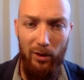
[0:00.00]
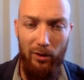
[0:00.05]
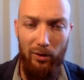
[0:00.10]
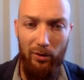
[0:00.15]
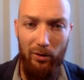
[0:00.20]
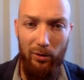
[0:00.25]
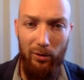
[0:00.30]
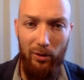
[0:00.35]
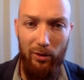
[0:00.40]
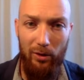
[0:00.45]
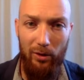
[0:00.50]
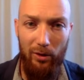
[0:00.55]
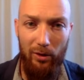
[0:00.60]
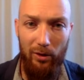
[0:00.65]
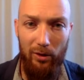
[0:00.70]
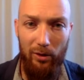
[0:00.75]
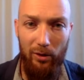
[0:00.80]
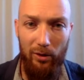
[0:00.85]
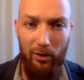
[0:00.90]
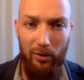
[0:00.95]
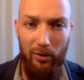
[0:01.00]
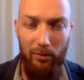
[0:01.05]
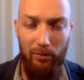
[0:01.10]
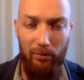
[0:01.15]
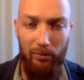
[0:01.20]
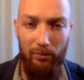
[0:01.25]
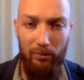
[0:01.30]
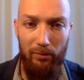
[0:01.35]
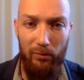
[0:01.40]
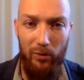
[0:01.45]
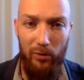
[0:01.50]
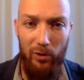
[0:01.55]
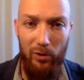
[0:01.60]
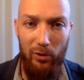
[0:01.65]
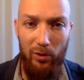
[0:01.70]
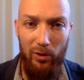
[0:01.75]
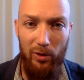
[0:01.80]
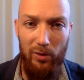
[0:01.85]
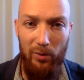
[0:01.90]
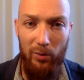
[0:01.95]
Donc, euh, ceux
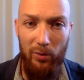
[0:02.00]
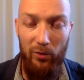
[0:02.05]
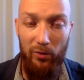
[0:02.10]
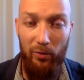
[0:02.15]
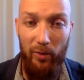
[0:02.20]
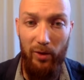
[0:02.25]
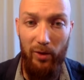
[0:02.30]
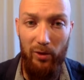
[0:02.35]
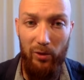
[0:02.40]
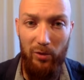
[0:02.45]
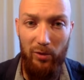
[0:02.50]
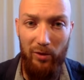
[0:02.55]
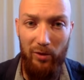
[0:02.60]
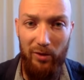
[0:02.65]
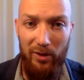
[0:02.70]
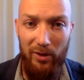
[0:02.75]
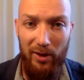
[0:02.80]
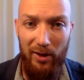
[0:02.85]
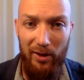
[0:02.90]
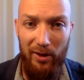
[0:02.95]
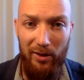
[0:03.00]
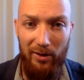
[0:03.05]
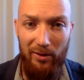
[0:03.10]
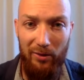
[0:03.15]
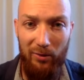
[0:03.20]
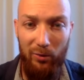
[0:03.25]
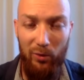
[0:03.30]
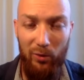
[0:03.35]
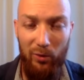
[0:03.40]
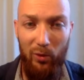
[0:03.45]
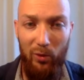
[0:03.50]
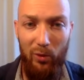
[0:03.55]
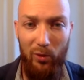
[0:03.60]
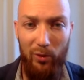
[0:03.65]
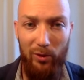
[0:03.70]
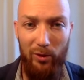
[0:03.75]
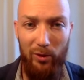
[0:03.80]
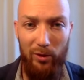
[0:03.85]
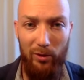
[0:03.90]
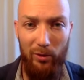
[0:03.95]
qui ne peuvent pas suivre en direct
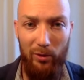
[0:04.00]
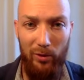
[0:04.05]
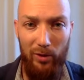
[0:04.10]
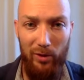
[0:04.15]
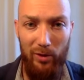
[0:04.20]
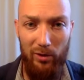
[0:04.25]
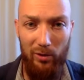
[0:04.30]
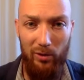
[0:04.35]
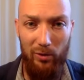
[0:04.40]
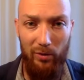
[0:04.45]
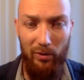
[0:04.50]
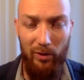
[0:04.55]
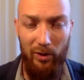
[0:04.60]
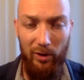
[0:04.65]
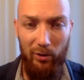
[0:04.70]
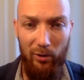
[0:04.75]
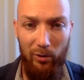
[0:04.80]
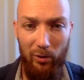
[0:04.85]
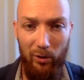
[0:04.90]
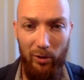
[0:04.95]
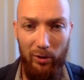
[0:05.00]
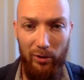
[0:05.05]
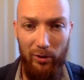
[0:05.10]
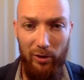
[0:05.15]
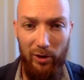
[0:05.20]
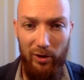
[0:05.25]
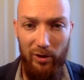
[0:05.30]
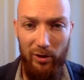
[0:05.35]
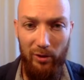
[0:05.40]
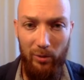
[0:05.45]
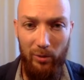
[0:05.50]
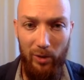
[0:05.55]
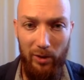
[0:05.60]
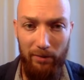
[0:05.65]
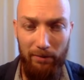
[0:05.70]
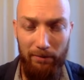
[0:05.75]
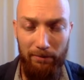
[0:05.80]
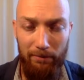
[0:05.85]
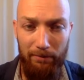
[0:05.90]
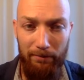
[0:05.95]
pourront aussi suivre les cours chaque semaine.
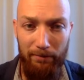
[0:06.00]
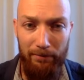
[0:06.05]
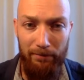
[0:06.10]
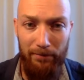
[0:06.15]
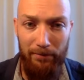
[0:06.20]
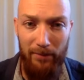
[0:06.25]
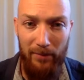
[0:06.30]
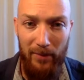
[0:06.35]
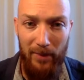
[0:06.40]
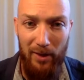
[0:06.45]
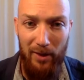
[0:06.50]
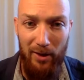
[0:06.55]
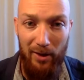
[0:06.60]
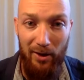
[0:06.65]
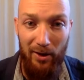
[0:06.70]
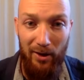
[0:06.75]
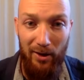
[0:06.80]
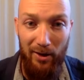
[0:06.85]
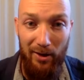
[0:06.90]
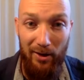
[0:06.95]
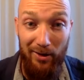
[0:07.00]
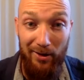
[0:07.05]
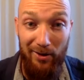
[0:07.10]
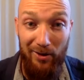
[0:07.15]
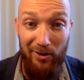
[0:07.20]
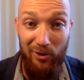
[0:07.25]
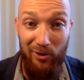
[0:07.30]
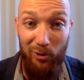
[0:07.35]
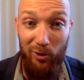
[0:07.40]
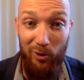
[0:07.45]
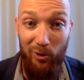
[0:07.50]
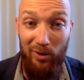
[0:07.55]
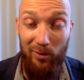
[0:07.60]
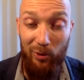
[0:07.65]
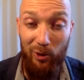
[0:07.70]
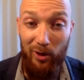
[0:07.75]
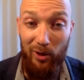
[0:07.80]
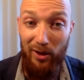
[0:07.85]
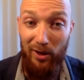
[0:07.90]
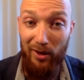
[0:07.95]
Ceux qui
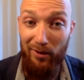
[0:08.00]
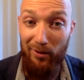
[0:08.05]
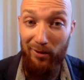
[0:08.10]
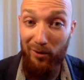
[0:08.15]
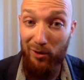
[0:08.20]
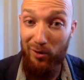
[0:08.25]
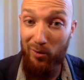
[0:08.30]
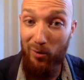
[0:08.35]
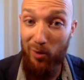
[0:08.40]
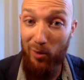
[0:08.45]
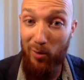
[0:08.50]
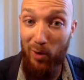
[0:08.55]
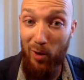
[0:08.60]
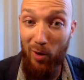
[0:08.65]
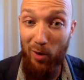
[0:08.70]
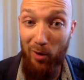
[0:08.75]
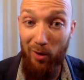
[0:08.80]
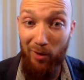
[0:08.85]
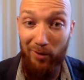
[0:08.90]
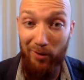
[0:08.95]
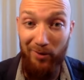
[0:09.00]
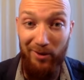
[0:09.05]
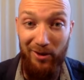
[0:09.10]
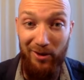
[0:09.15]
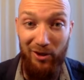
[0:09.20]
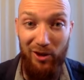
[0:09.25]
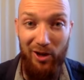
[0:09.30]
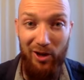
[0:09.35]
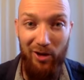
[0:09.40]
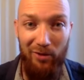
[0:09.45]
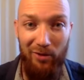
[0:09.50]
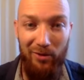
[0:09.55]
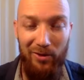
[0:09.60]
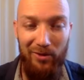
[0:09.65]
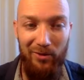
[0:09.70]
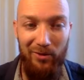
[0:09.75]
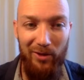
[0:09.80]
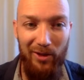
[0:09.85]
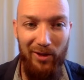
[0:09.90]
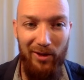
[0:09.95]
me regardent en ce moment déjà en
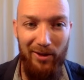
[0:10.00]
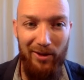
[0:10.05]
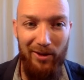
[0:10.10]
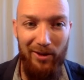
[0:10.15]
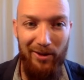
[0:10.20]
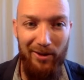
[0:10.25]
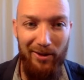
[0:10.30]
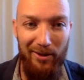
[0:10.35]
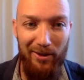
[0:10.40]
différé,